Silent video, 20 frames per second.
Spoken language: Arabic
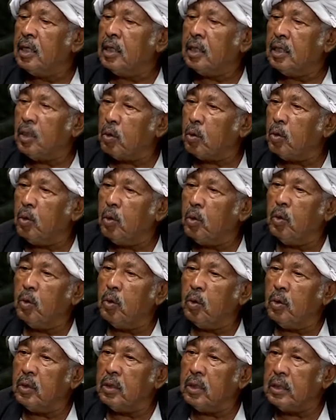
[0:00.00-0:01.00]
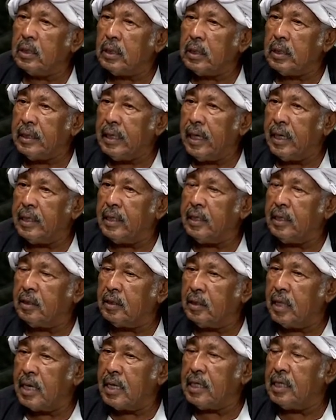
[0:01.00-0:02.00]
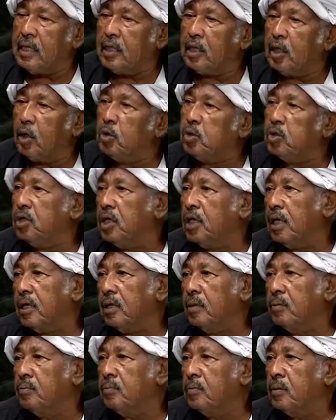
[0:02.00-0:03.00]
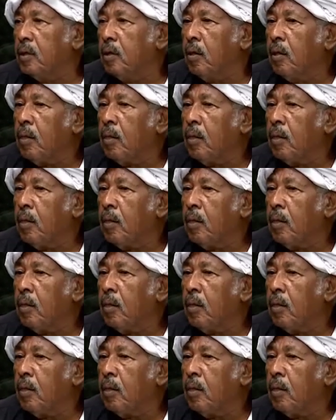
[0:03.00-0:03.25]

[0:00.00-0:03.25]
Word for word: ده كله يعني يحتاج لتوثيق نعم.